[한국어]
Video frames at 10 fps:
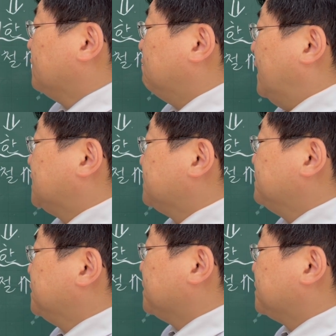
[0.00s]

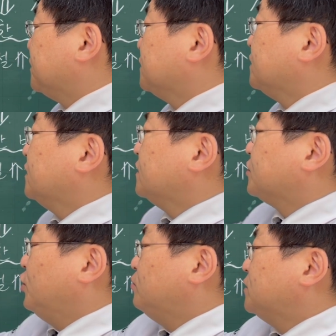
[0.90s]
말씀드렸던
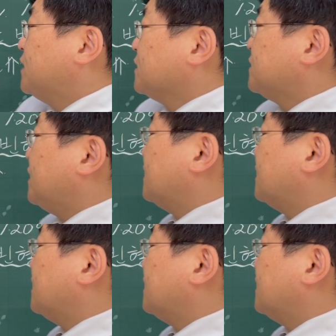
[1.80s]
철분 상태에